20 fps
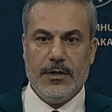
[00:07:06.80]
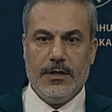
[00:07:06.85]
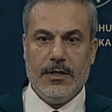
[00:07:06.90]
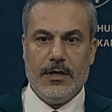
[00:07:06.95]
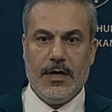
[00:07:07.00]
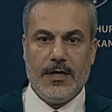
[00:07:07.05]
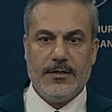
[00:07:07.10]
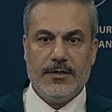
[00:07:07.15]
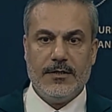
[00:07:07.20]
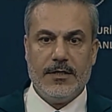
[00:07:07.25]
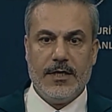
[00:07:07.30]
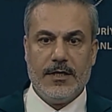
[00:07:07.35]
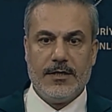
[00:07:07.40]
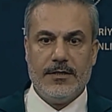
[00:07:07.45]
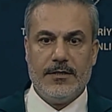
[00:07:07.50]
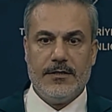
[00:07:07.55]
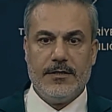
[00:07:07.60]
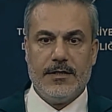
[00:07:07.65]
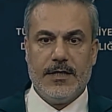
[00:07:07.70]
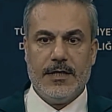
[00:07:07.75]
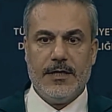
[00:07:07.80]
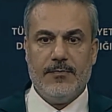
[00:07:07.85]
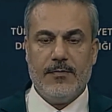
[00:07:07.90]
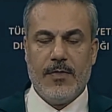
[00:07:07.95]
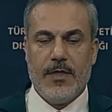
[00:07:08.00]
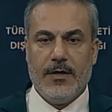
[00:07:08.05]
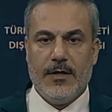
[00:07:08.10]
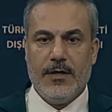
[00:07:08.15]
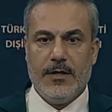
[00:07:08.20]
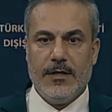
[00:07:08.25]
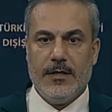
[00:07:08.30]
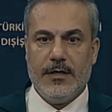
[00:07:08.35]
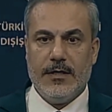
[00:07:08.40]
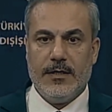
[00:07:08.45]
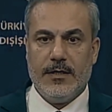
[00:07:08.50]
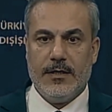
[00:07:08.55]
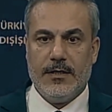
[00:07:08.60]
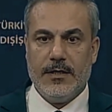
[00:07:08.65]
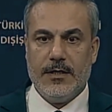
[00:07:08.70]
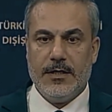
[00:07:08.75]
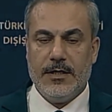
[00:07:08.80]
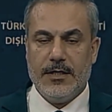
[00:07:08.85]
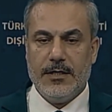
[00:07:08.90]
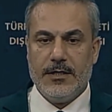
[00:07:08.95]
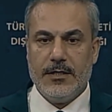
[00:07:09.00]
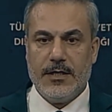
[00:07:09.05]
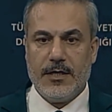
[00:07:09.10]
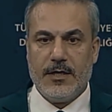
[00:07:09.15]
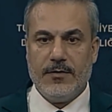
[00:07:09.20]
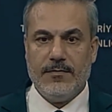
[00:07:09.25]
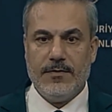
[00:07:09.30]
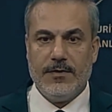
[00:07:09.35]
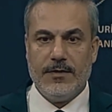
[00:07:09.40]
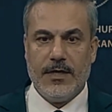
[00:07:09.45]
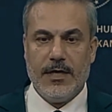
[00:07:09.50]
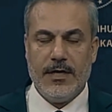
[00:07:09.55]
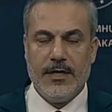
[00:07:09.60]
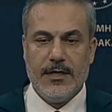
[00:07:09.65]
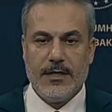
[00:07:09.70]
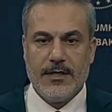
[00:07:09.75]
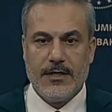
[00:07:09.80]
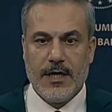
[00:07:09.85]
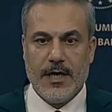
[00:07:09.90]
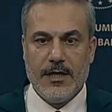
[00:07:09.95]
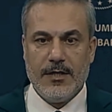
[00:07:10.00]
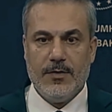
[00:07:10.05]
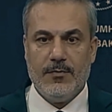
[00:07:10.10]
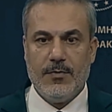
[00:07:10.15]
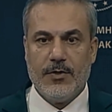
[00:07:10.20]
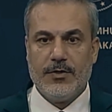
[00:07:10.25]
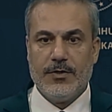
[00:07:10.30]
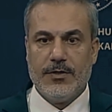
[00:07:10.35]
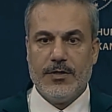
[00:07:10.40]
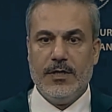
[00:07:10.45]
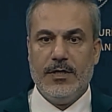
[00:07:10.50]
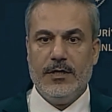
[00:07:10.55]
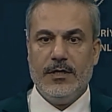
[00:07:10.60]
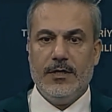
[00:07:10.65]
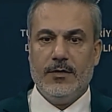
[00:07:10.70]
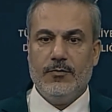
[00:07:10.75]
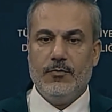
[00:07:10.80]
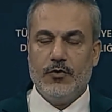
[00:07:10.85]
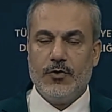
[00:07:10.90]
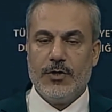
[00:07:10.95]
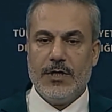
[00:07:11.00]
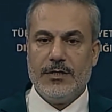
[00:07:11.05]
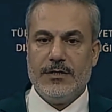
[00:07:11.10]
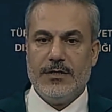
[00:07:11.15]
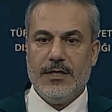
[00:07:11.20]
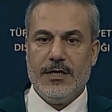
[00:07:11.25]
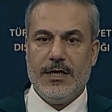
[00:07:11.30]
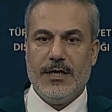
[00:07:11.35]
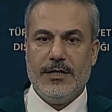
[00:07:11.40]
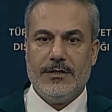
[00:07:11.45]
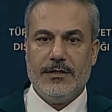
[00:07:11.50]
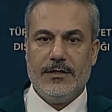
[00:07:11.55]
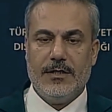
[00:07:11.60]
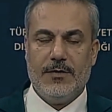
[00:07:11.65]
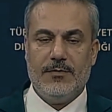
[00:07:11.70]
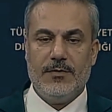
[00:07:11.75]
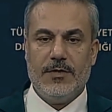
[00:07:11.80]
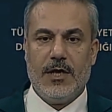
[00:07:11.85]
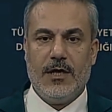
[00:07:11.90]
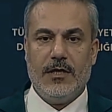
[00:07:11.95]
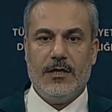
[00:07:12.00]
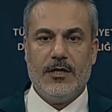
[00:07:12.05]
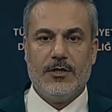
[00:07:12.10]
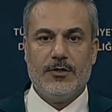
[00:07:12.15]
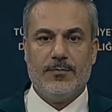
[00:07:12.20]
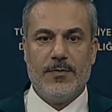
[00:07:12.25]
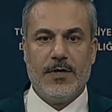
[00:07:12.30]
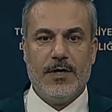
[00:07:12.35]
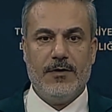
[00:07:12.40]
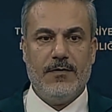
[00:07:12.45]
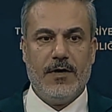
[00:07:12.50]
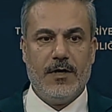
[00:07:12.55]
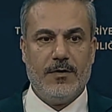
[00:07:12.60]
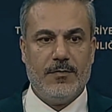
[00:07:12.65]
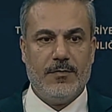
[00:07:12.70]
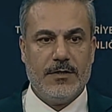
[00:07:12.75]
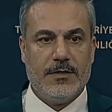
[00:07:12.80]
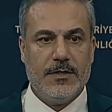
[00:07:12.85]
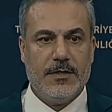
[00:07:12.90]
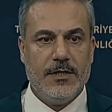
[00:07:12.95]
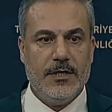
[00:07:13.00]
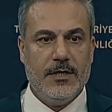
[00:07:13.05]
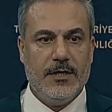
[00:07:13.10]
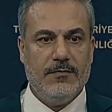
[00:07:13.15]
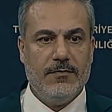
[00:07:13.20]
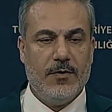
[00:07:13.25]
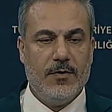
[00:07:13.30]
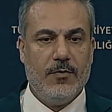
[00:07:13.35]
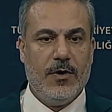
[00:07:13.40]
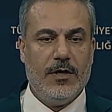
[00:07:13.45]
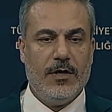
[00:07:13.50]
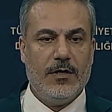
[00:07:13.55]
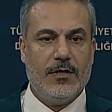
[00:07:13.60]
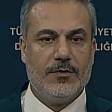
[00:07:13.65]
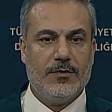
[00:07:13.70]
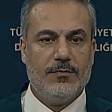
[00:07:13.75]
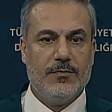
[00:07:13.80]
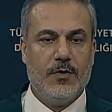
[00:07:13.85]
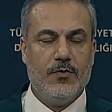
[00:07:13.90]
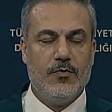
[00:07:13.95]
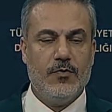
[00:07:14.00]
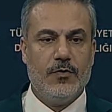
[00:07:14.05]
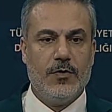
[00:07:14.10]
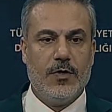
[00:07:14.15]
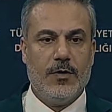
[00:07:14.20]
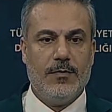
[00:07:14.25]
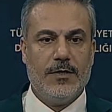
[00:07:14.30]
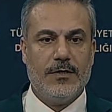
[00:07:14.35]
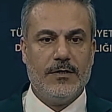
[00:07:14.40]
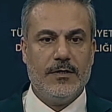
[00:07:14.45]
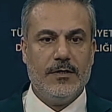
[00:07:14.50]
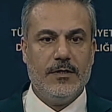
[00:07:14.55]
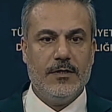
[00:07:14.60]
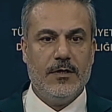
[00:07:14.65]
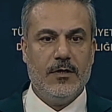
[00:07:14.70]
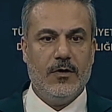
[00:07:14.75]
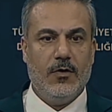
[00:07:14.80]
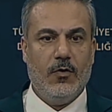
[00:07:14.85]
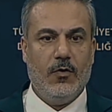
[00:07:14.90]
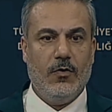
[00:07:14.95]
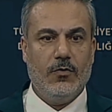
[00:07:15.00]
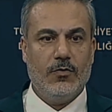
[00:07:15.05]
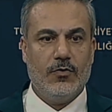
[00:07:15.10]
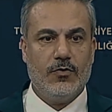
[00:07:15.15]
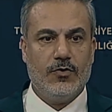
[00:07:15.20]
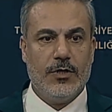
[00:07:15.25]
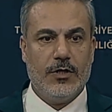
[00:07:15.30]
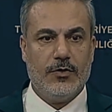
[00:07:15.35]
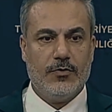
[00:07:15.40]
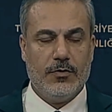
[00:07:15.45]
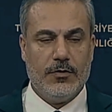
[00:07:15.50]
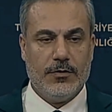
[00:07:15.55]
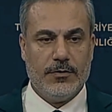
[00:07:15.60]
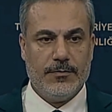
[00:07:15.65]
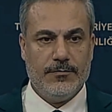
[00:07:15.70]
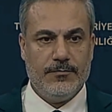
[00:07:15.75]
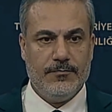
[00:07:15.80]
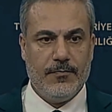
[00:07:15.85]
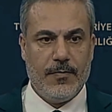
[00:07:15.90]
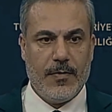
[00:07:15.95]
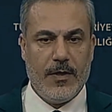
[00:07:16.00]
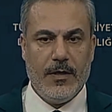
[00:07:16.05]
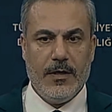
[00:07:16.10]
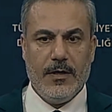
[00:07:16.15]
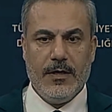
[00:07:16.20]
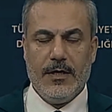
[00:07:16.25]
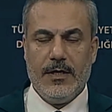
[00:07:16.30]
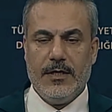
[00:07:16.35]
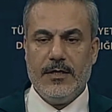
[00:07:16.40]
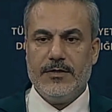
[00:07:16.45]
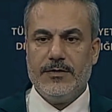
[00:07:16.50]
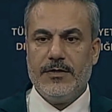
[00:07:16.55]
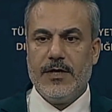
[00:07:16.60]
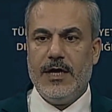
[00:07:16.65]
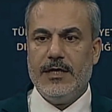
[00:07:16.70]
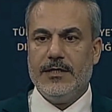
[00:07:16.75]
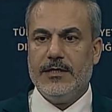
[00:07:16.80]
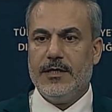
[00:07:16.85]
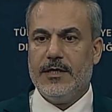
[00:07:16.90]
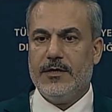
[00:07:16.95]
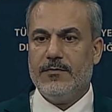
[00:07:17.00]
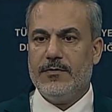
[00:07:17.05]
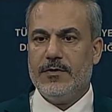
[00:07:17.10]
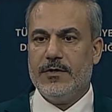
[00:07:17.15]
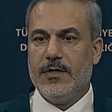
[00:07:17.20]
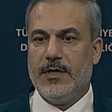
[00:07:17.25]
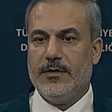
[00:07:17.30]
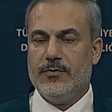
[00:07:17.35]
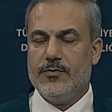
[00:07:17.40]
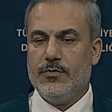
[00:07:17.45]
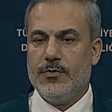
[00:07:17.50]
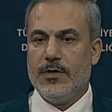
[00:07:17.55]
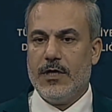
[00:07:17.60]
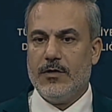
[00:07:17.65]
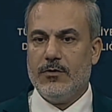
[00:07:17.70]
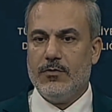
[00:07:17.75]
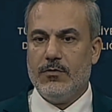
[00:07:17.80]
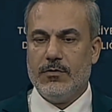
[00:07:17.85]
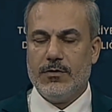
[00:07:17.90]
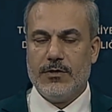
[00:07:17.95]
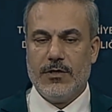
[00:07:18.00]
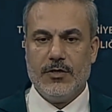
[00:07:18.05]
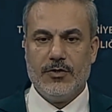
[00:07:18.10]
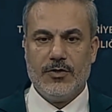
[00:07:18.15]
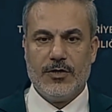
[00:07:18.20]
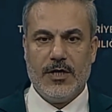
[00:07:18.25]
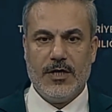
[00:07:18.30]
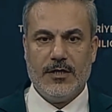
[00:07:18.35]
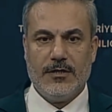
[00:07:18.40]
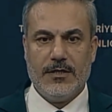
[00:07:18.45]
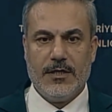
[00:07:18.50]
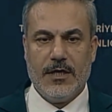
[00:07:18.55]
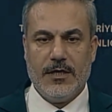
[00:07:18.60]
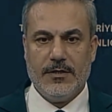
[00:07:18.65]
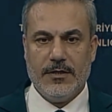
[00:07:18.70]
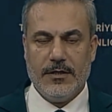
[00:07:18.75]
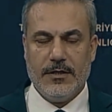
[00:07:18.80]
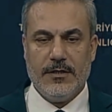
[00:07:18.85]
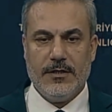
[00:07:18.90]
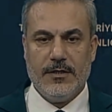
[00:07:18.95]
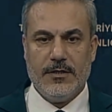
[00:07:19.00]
Aksi takdirde iki tarafın da kendi başına bu şartlar altında bir anlaşmaya varması ve bu anlaşma uygulaması oldukça zor. E, İsrail tarafından sürekli ortaya çıkartılan e,